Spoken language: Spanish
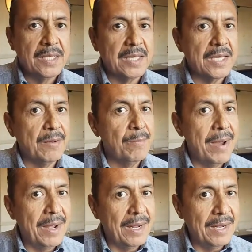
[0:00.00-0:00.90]
que
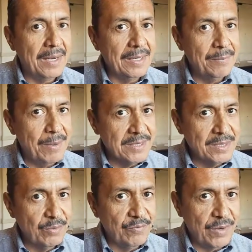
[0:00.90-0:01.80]
va, les va a
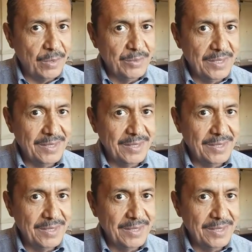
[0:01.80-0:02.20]
ser un fraude